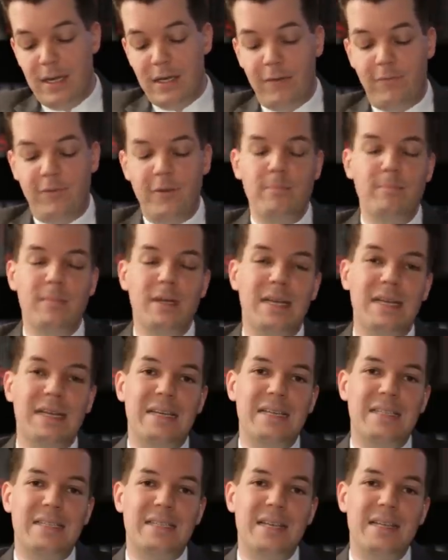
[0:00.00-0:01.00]
Der Film
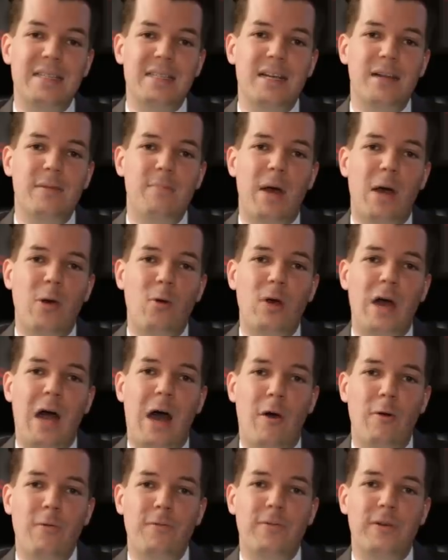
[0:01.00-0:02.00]
ist deshalb auch
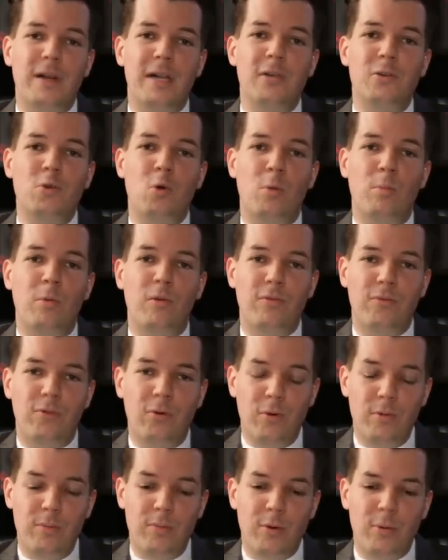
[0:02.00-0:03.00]
auffallend
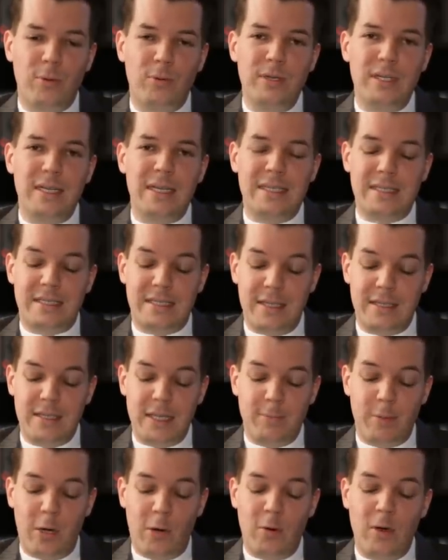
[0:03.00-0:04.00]
homophob und er ist
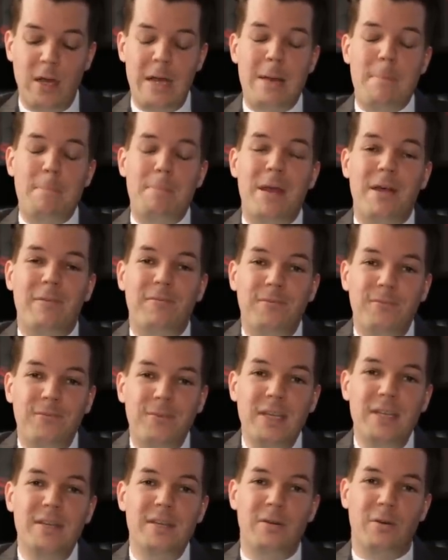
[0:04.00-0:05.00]
deshalb auch
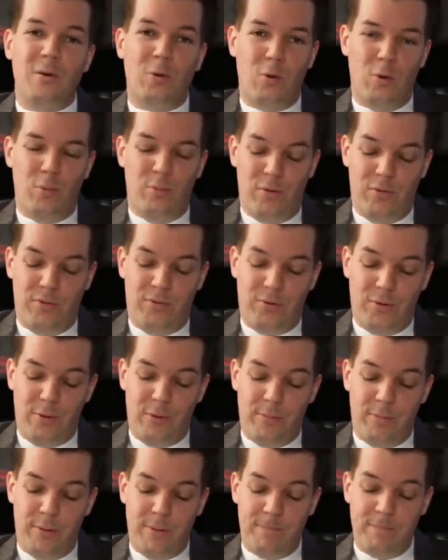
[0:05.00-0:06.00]
perfide
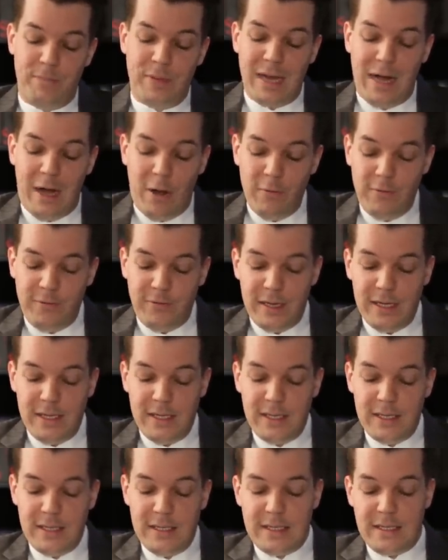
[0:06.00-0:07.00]
homophob.
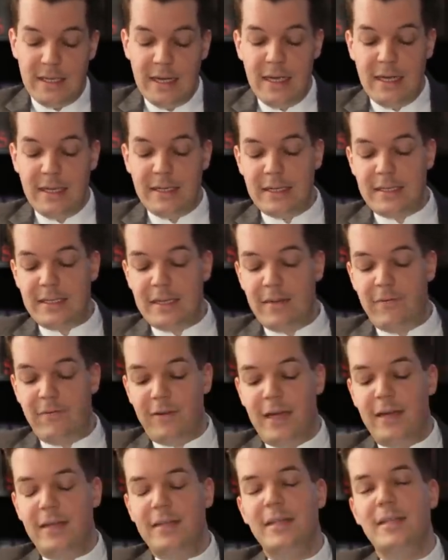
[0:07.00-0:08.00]
Auffallend ist, dass der
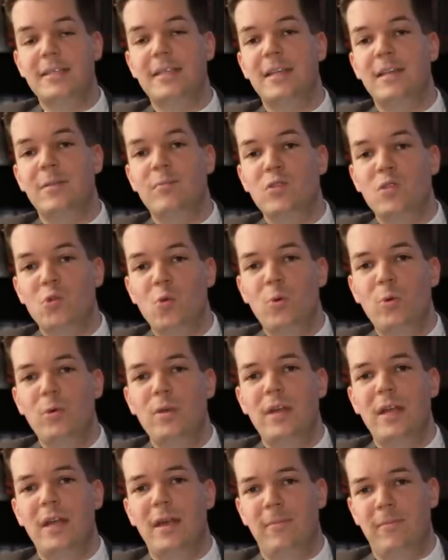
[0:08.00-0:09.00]
Vater seinem
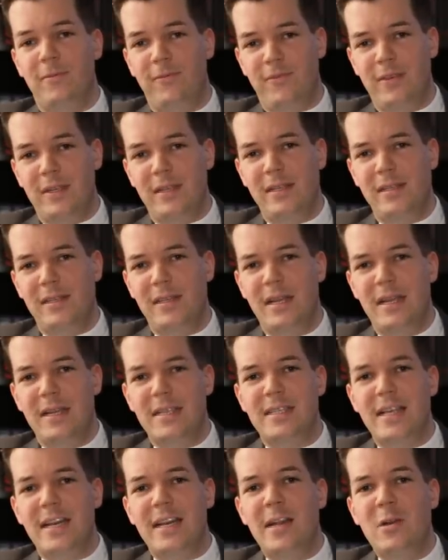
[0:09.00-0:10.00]
Sohn empfiehlt,
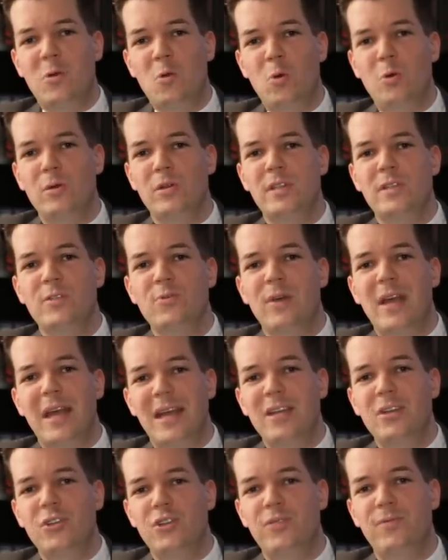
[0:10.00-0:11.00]
seinen Look zu
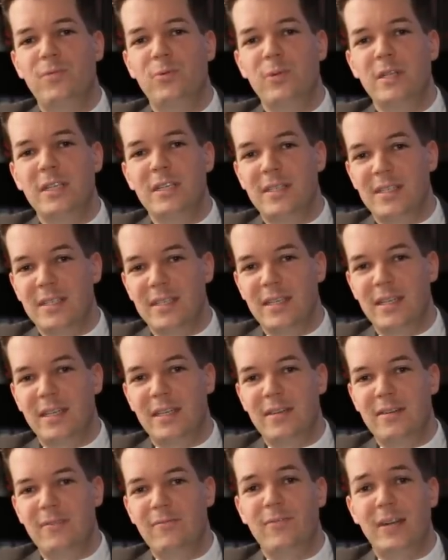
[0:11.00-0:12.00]

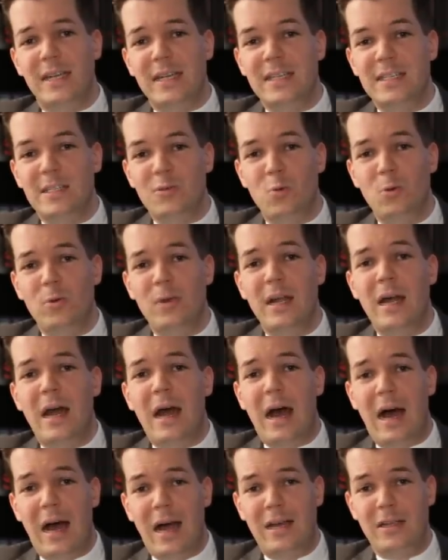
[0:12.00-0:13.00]
entschwulisieren, weil der Sohn
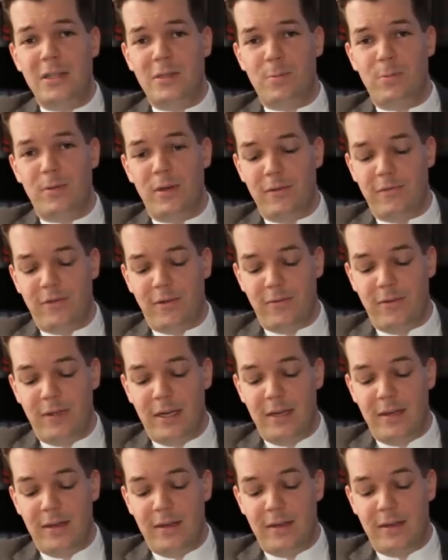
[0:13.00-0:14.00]
Haarspray
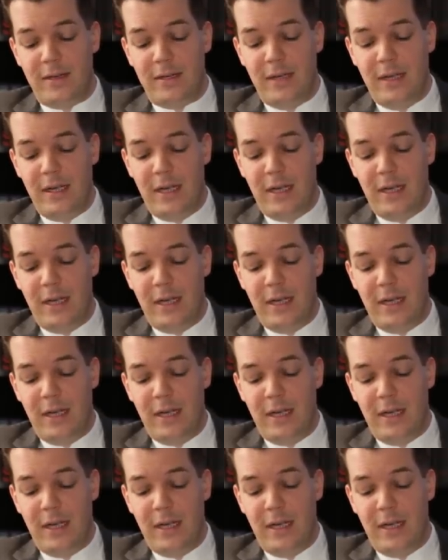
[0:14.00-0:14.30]
verwendet